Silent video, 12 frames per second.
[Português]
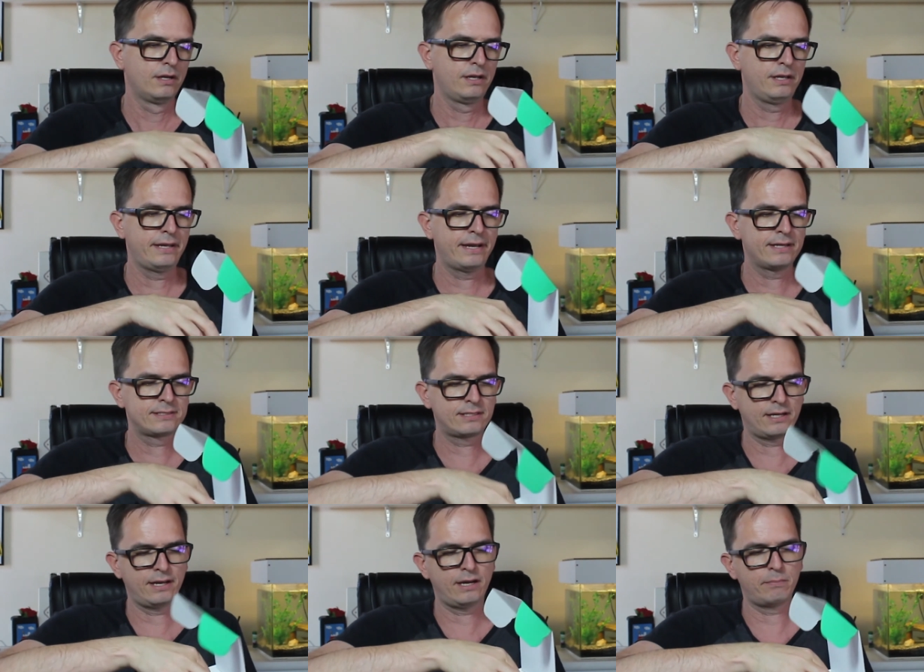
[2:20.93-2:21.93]
E
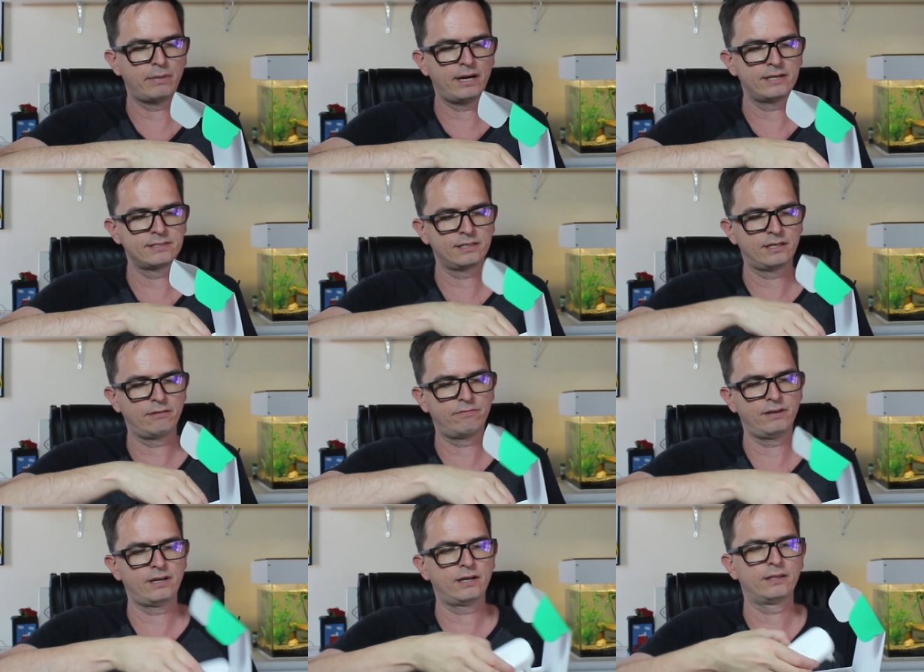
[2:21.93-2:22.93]
esta é a base que
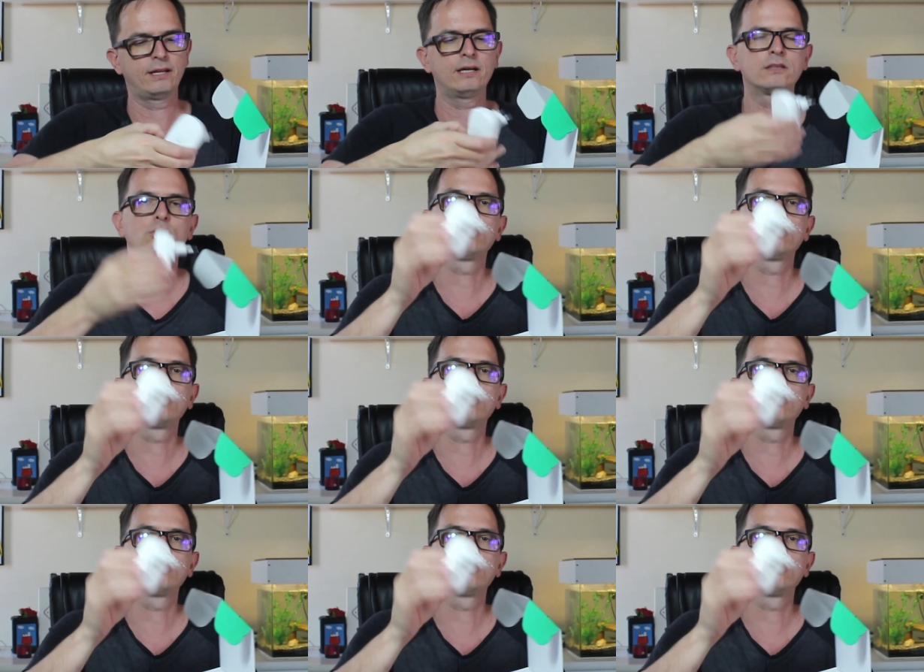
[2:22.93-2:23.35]
fica na